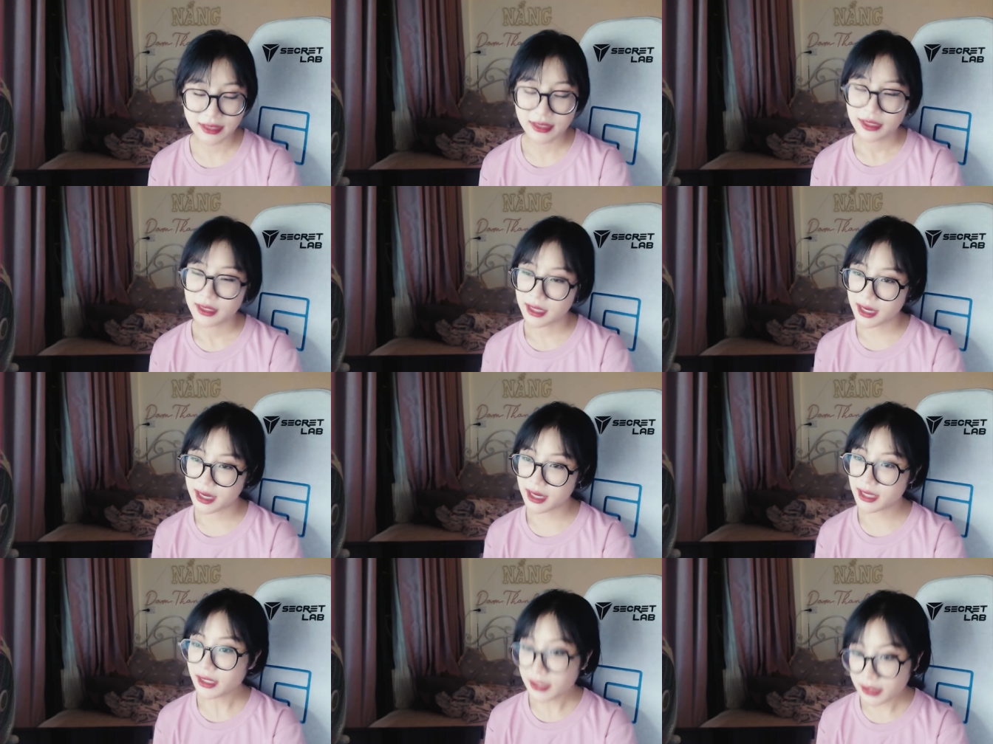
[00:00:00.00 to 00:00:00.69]

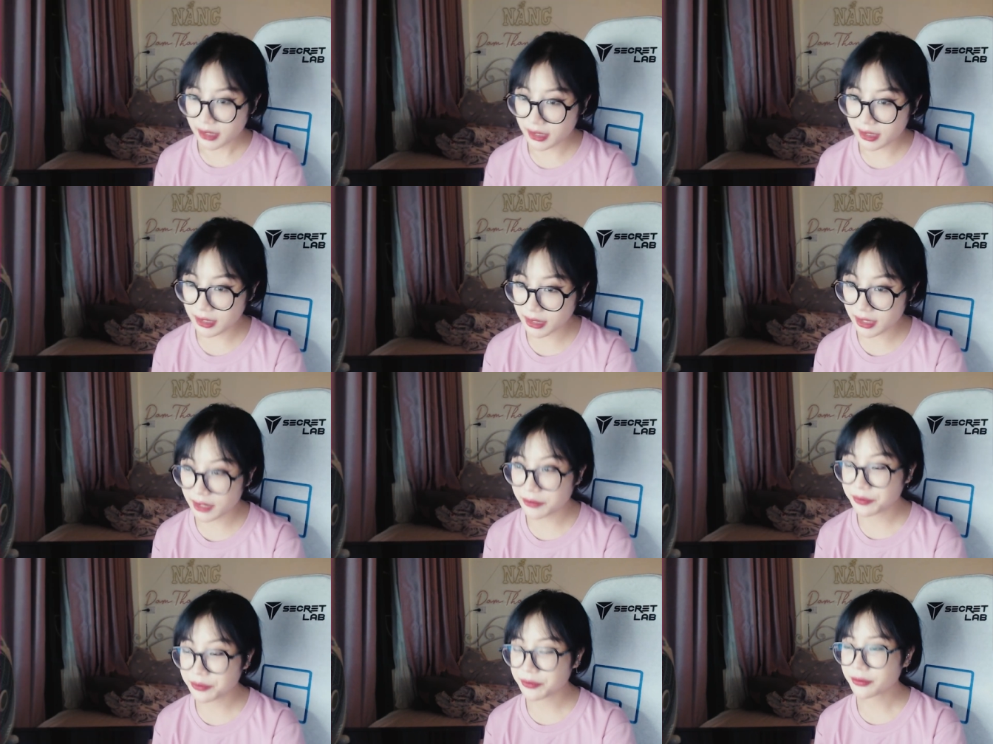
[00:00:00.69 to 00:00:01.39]
đấy thì
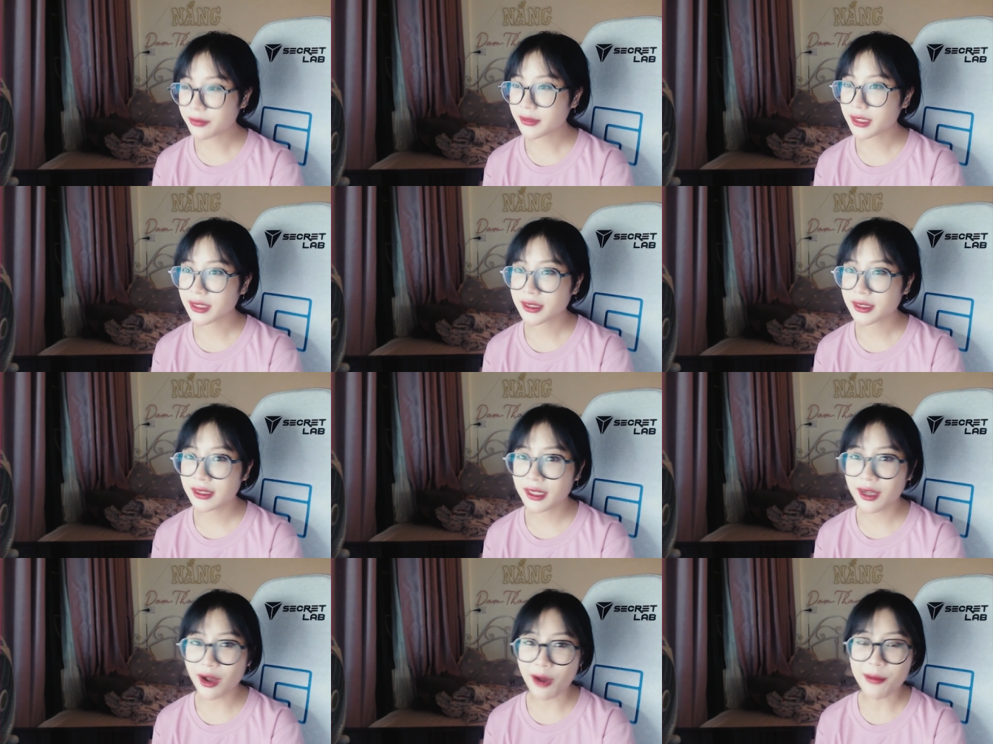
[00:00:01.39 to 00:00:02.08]
um,
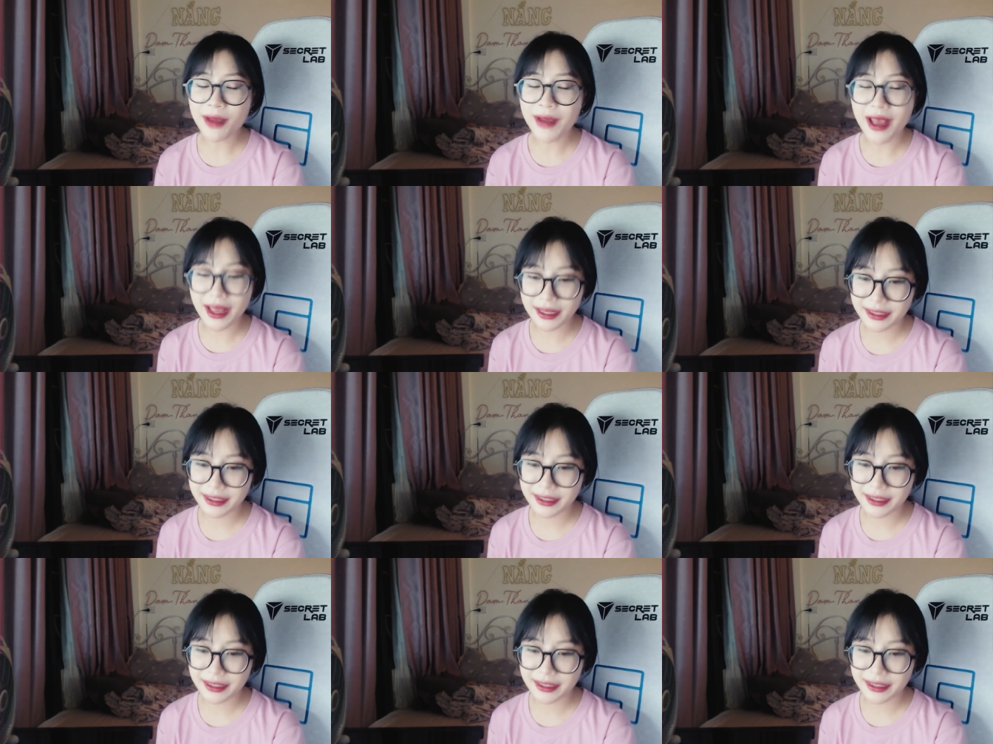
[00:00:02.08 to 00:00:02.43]
thì có mà